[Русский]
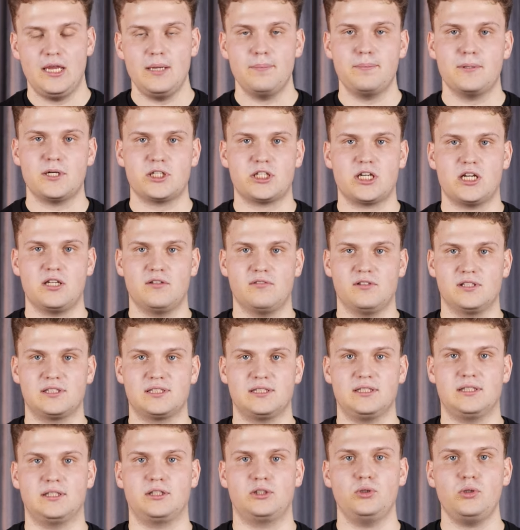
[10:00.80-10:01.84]
и
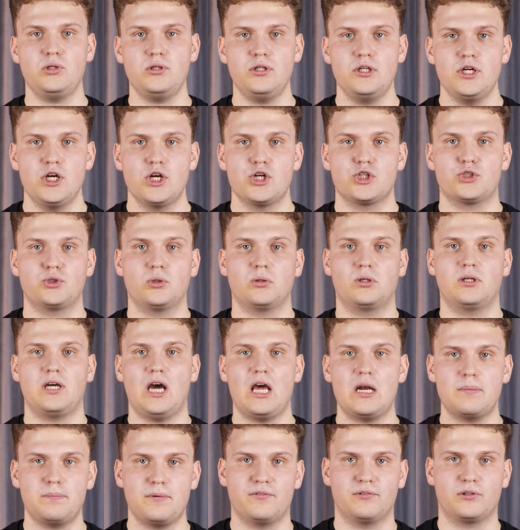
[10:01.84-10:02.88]
пожаловался на то, что
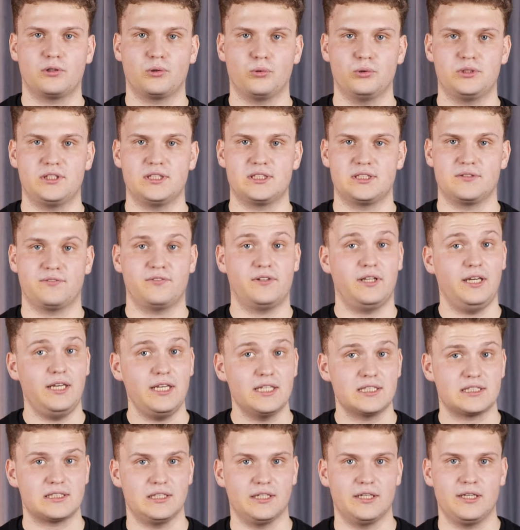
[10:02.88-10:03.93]
Карпов крутится в
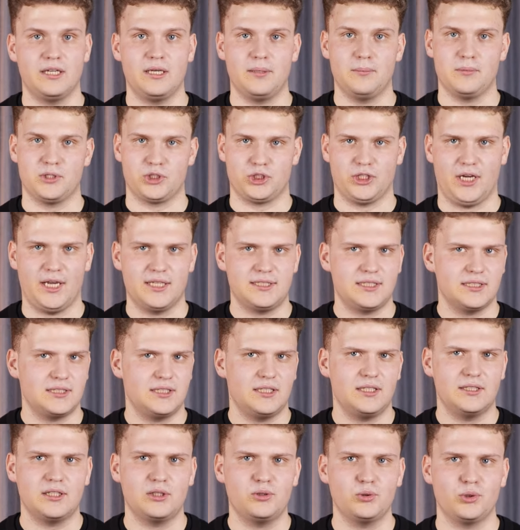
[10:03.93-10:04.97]
кресле и мешает
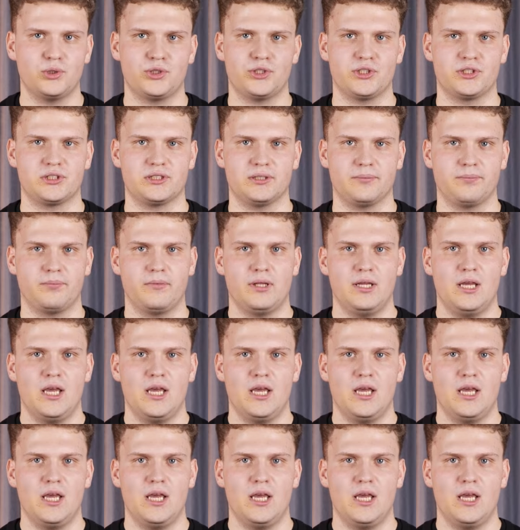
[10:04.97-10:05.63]
сосредоточиться.